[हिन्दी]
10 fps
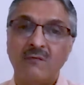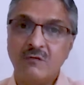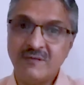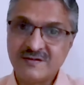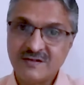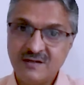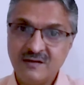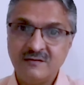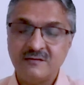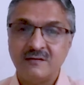वो
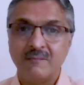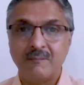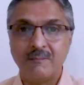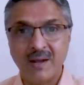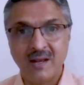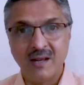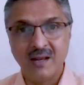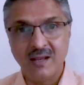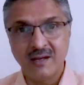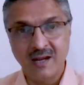वेस्टर्नर्स
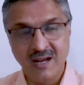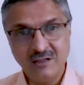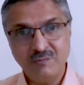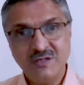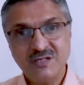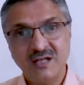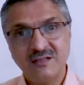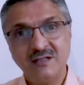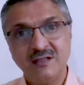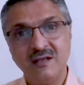पहले खेत में
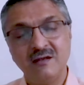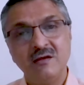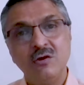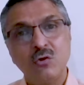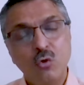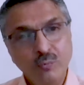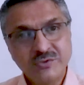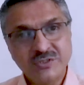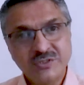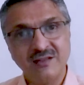जाते थे खूब
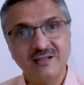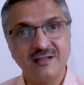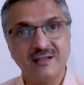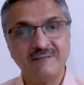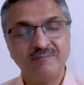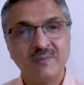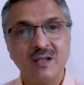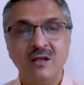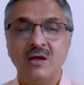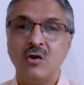चलते थे
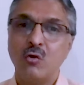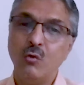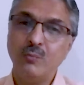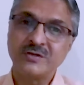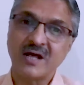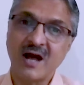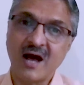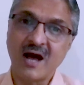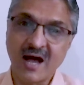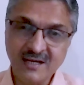खूब सारा
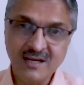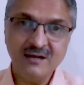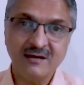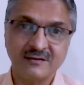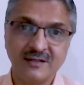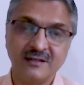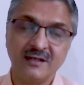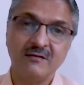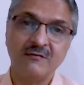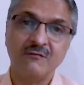हाइकिंग करते
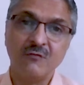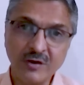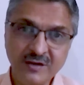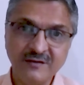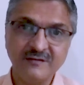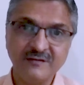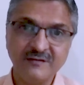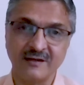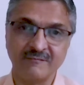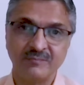थे वॉरियर्स थे
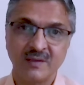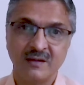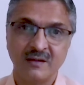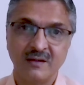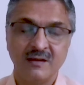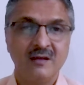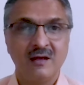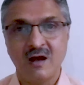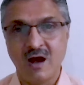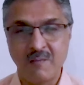
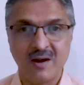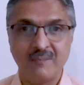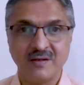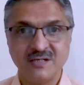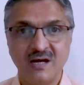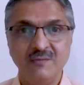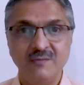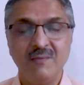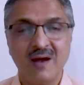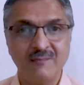हमारे
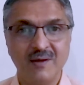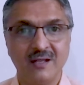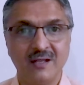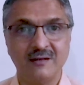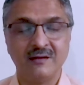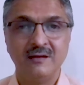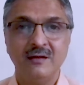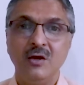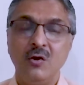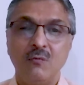पंजाबी भाई बहन
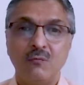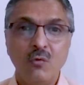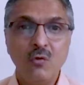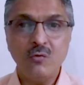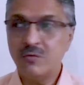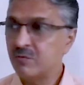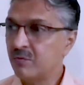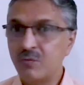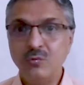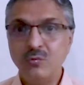वो
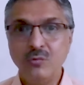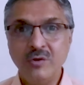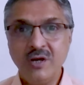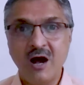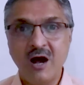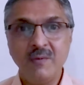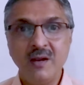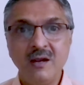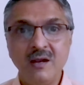उन्होंने हमें